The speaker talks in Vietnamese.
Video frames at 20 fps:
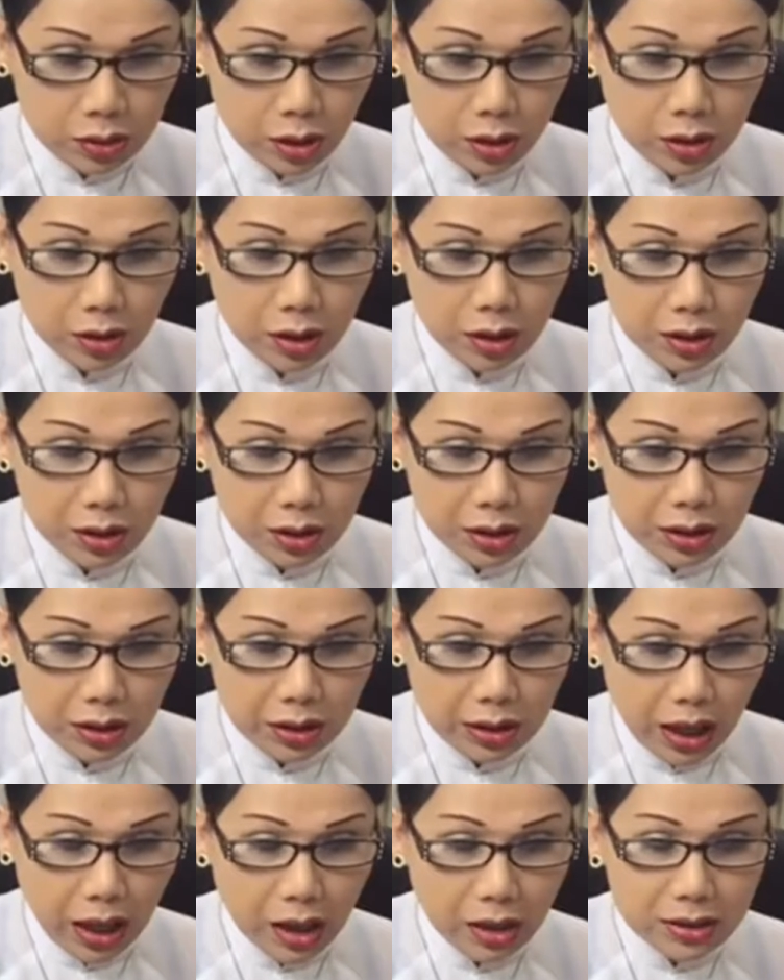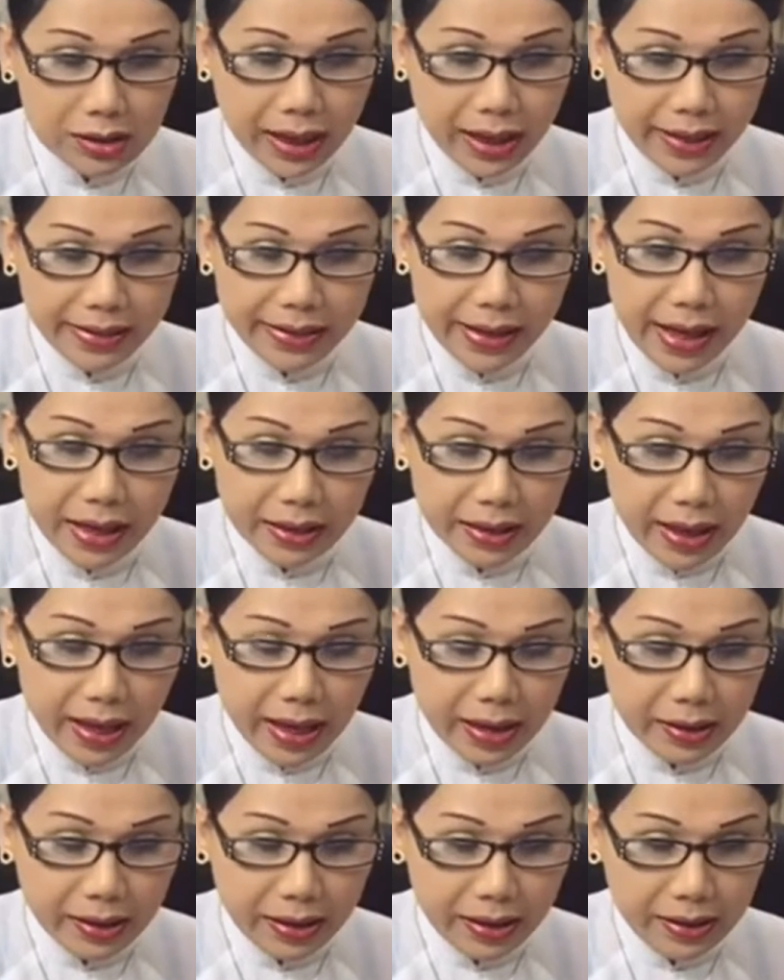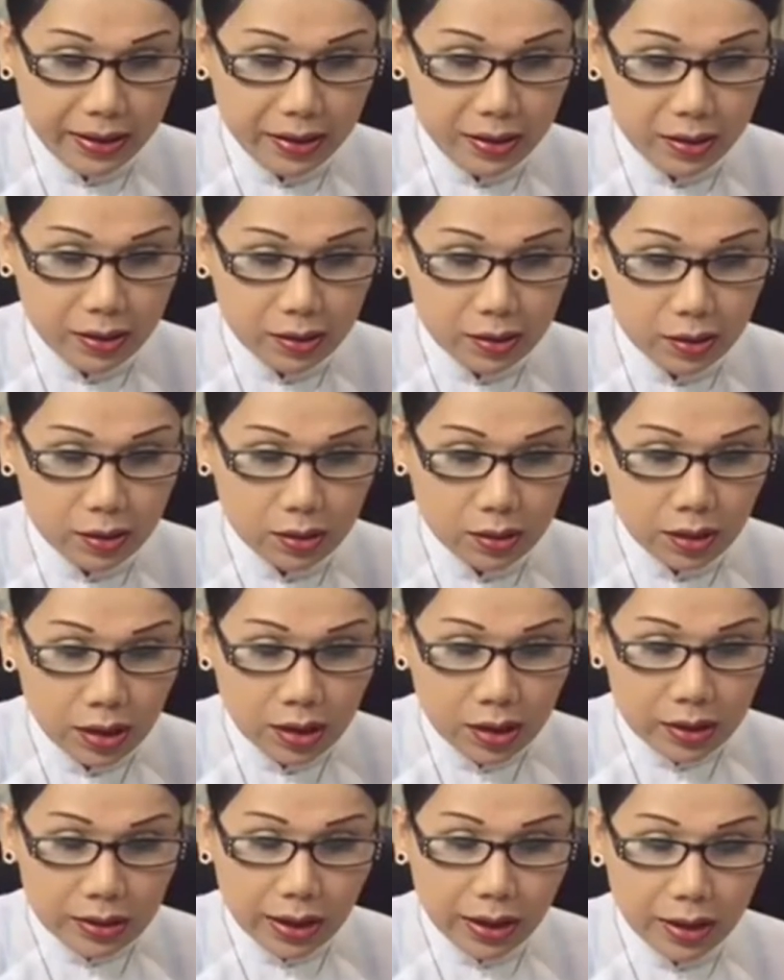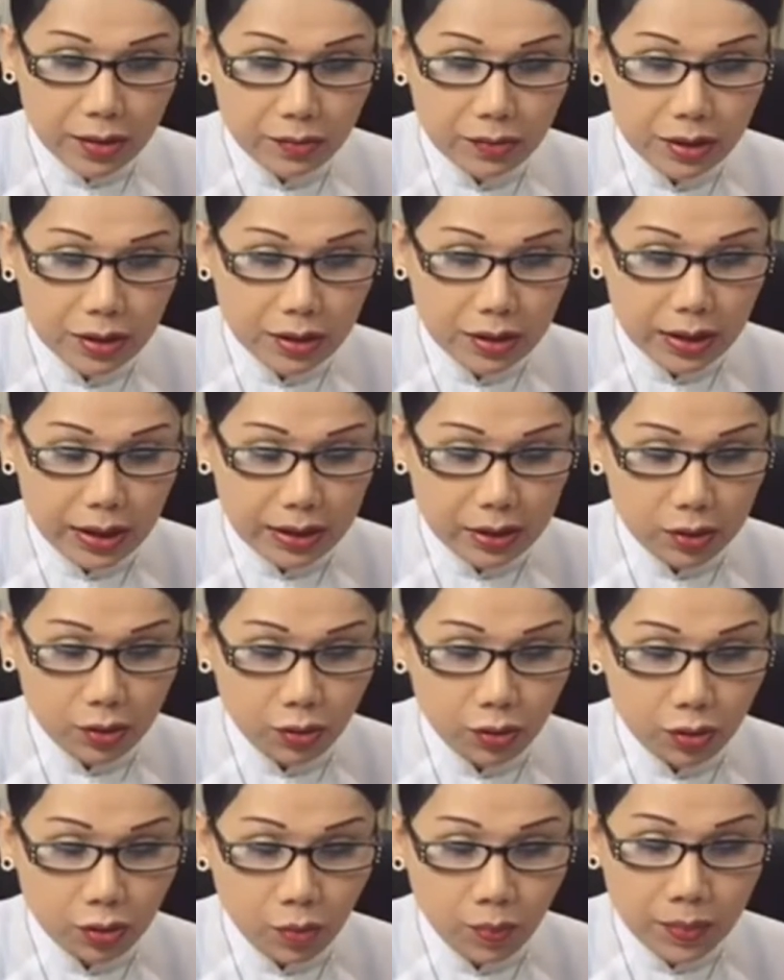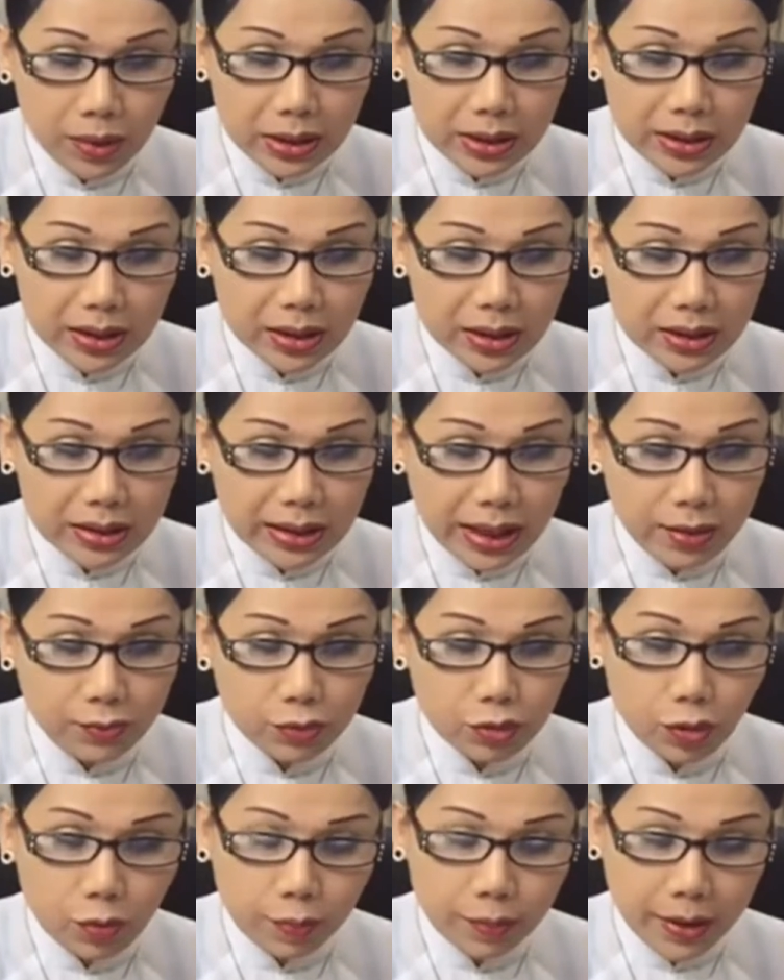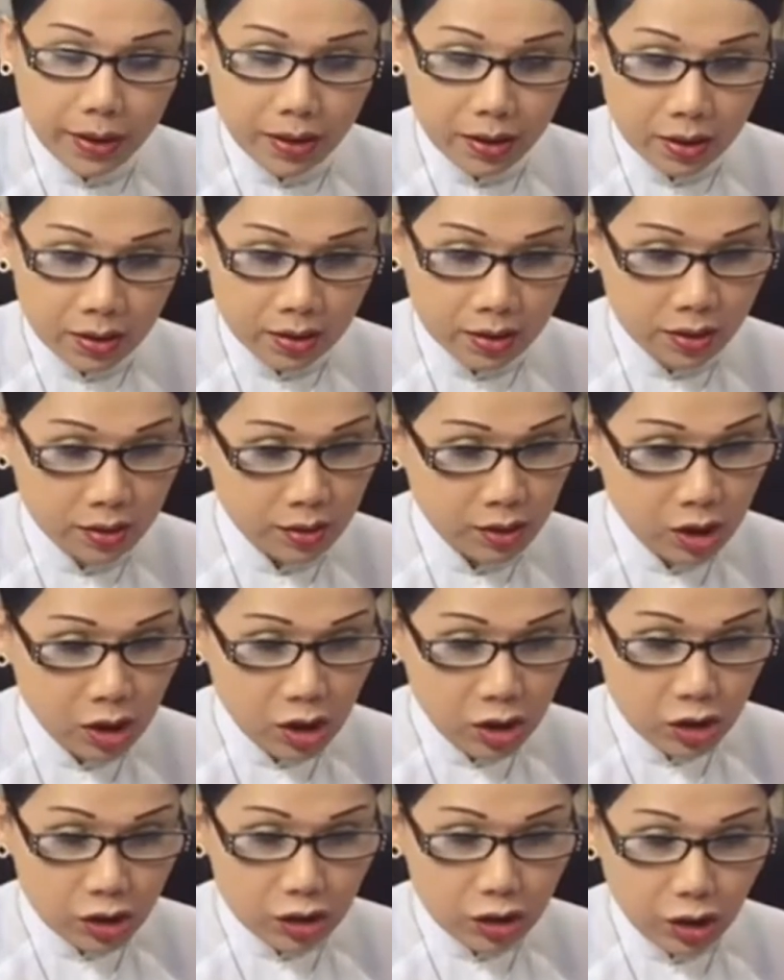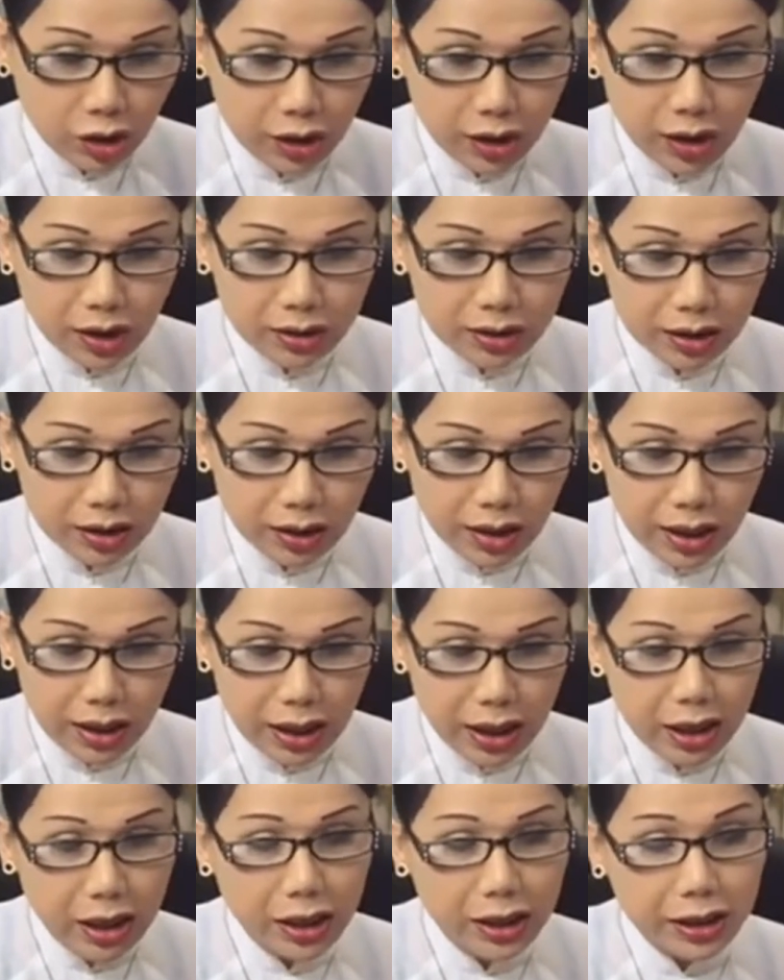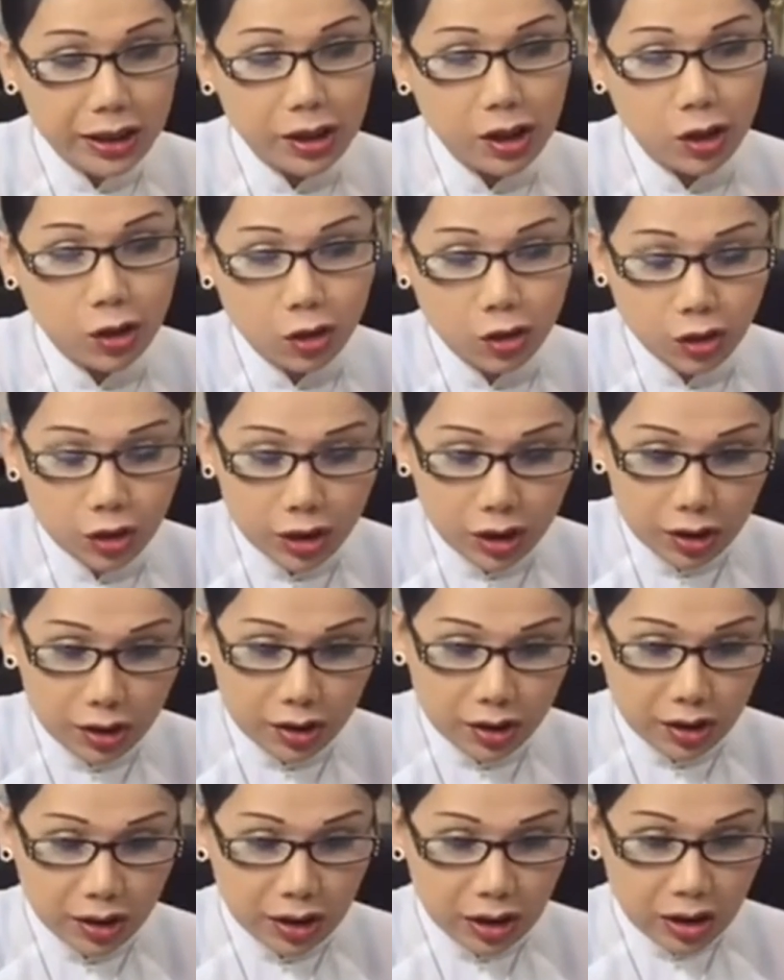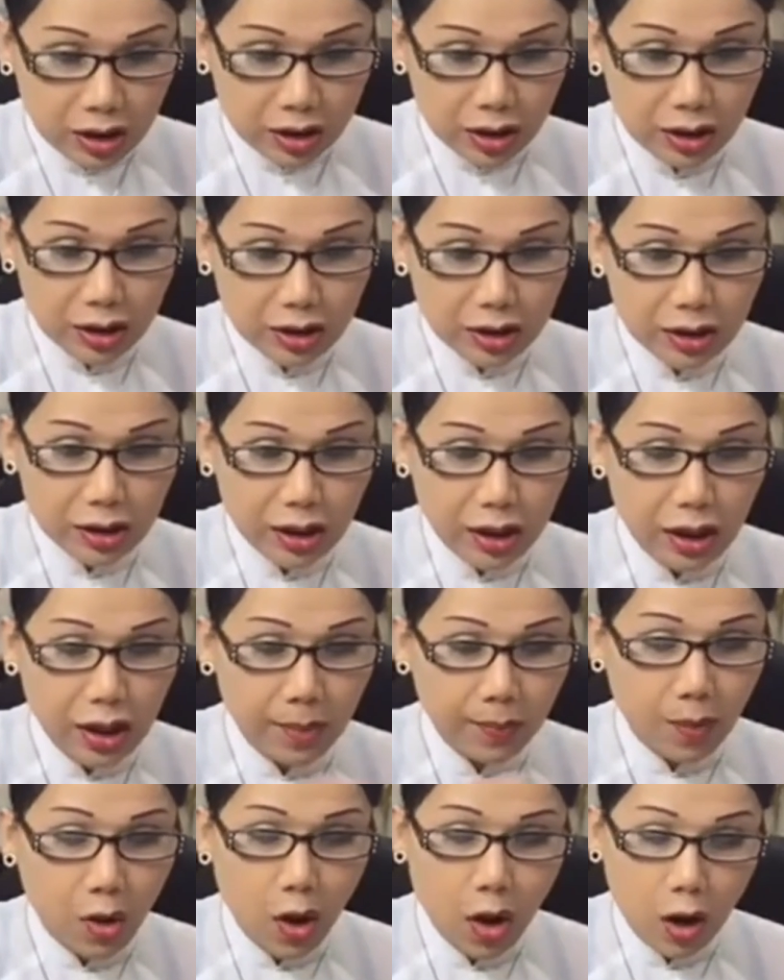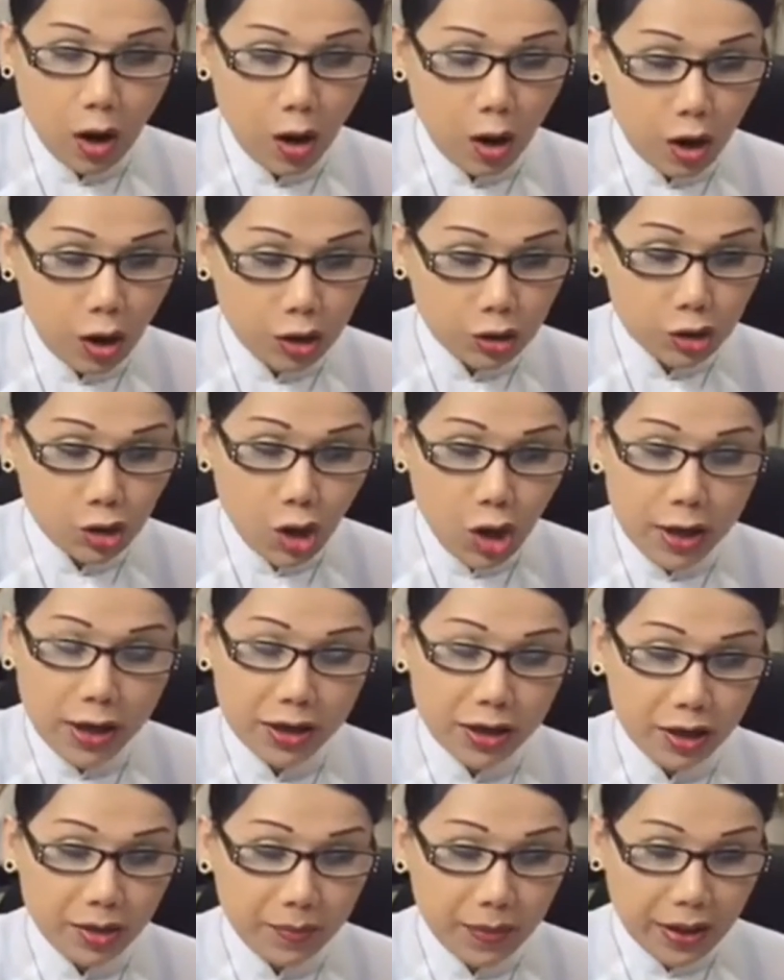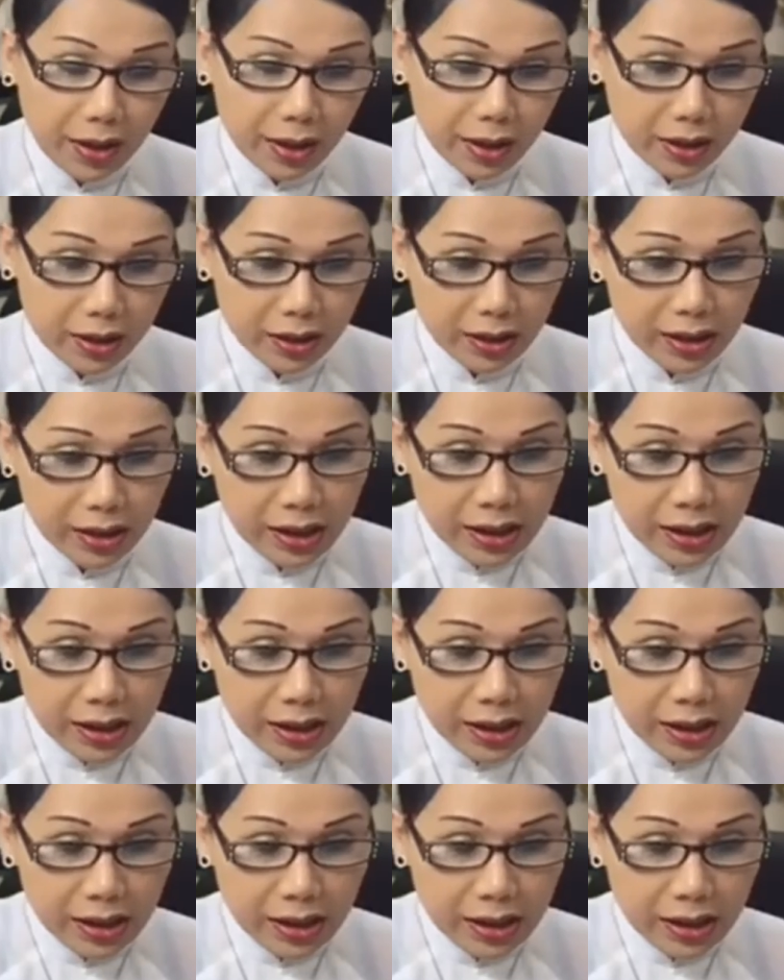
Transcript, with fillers: trời ơi ở tại nha trang này đó theo như là tôi cũng biết tiếng Tàu chút đỉnh. Cho nên vấn đề là Lị hỏi thì vấn đề là bọn họ cho Lị biết